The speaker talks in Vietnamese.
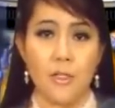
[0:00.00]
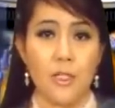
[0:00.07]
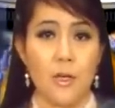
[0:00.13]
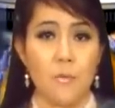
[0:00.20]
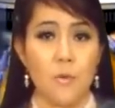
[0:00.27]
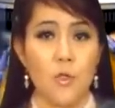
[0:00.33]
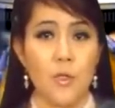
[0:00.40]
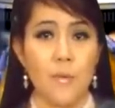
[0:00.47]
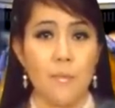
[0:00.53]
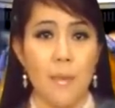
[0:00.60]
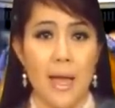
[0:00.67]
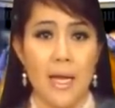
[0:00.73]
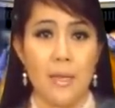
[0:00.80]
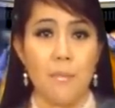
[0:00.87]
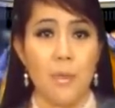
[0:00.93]
trong chuyến
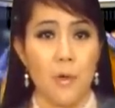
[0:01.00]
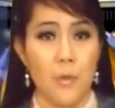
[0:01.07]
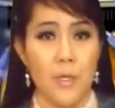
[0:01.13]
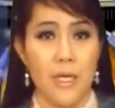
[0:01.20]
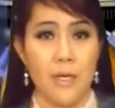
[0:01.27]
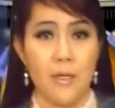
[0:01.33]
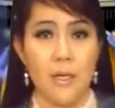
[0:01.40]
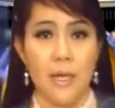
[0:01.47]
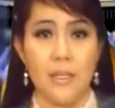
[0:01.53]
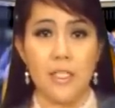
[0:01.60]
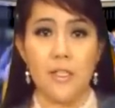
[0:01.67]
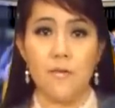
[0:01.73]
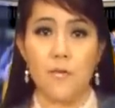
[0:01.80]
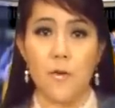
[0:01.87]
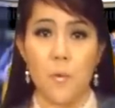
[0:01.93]
bay biểu diễn để
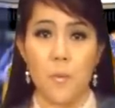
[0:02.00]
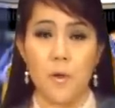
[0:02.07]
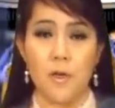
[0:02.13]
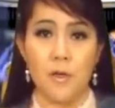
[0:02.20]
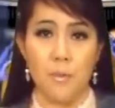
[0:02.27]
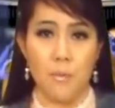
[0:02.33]
chinh phục người